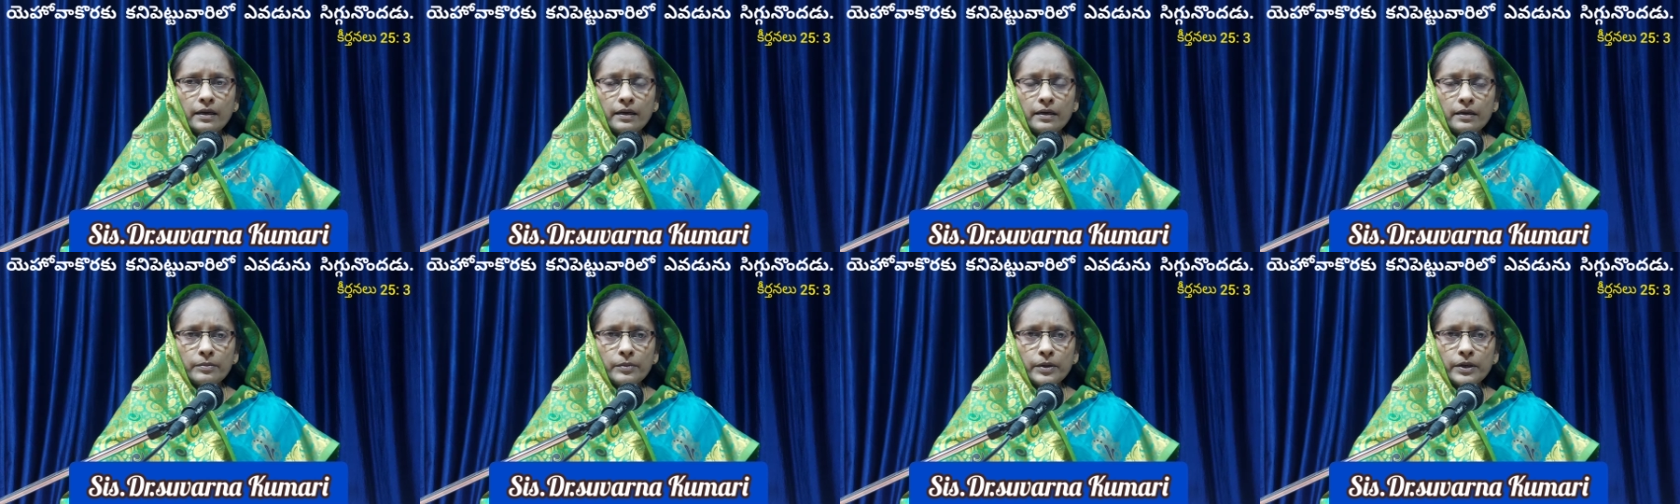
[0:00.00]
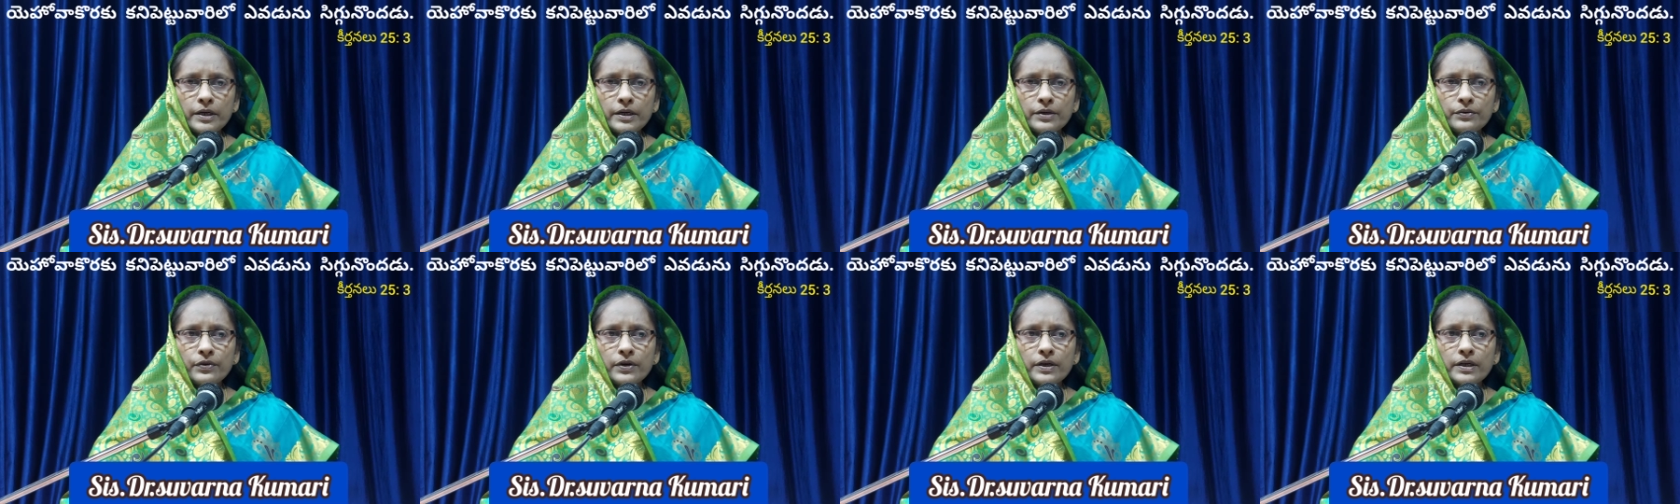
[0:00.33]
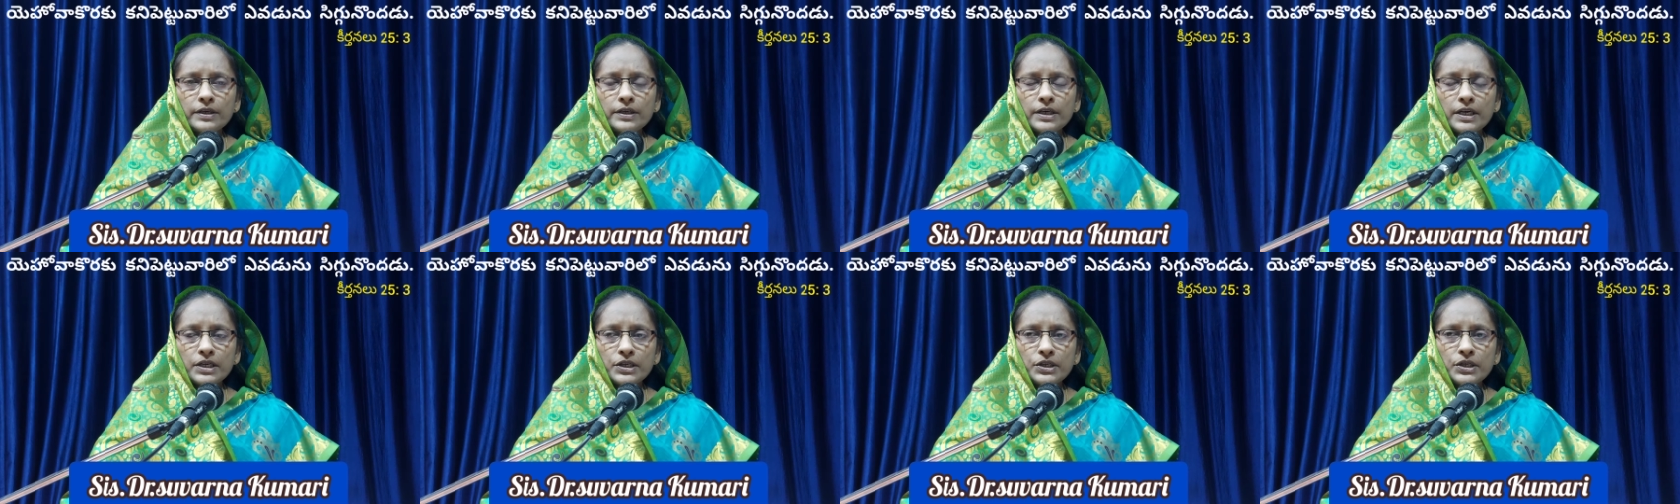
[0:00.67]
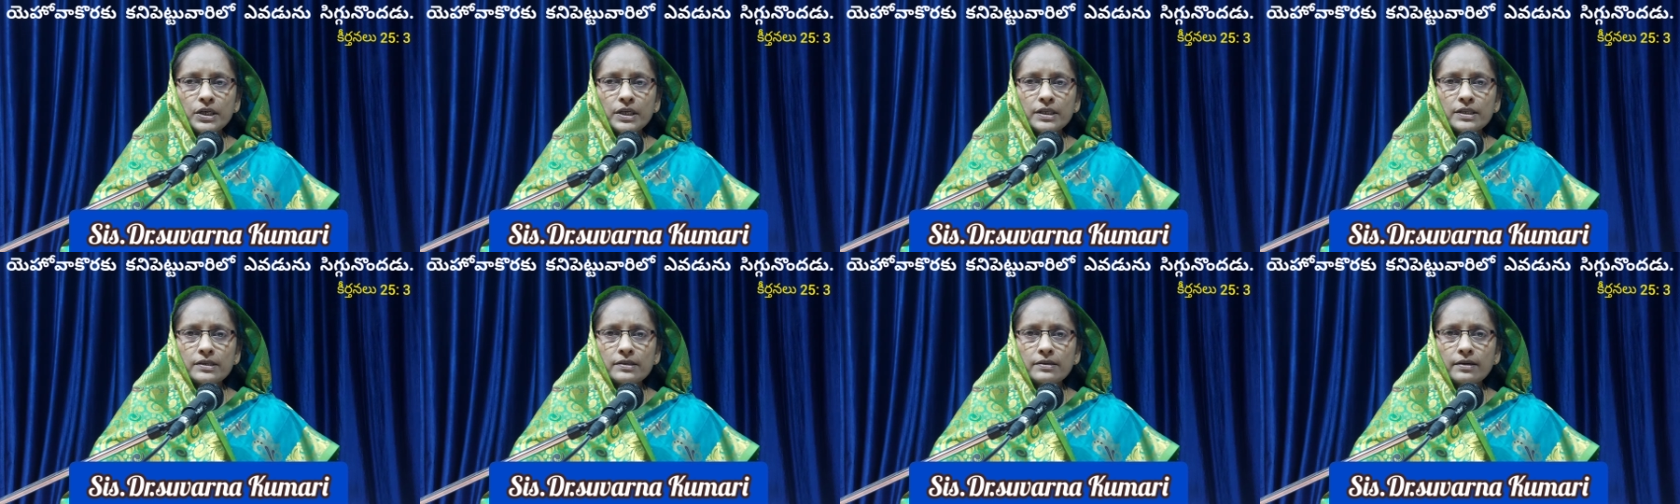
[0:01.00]
రకమైనటువంటి
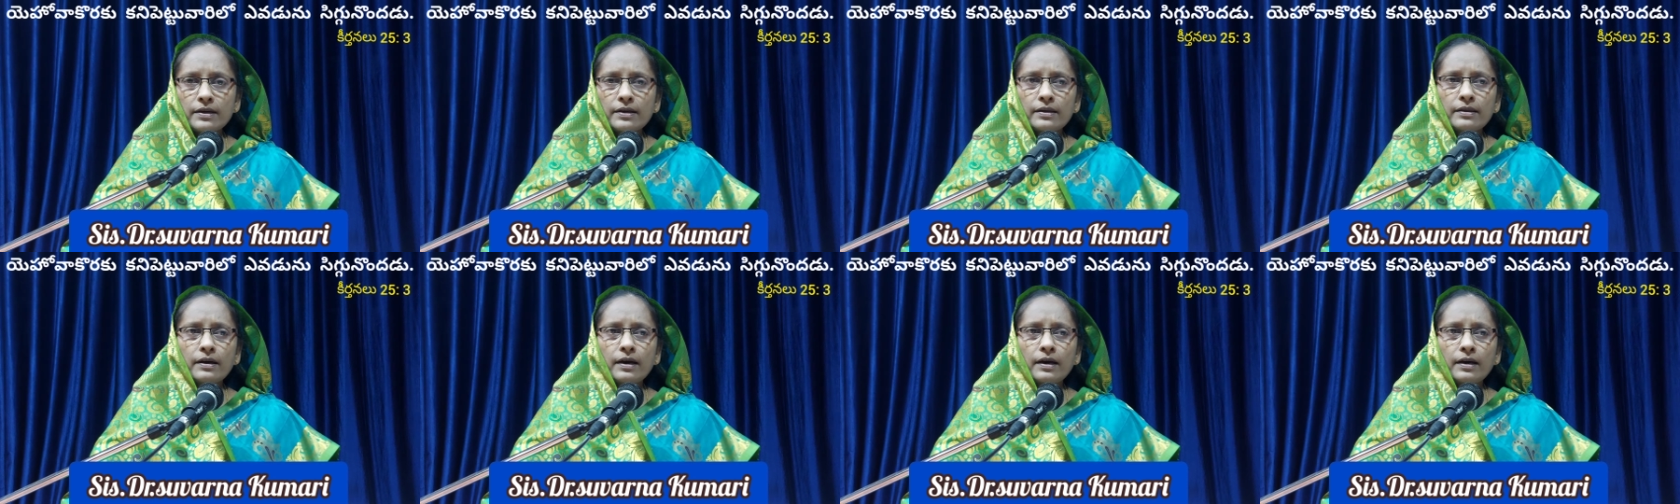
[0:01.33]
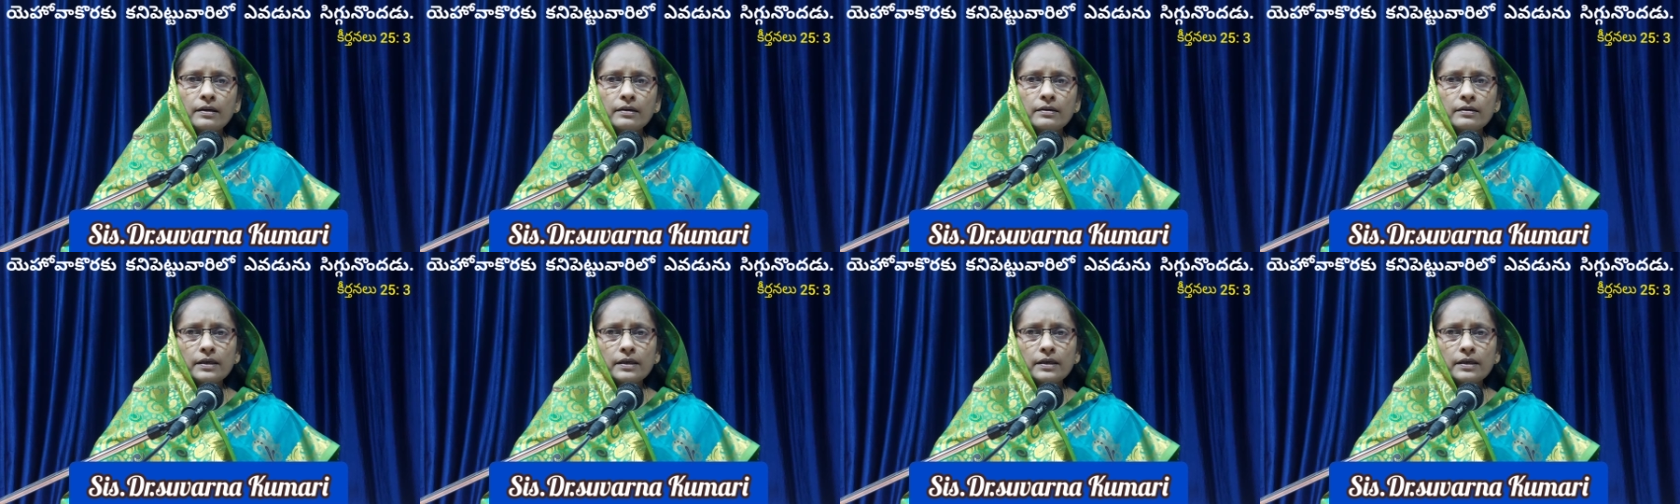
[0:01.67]
డెసిషన్స్ లేదా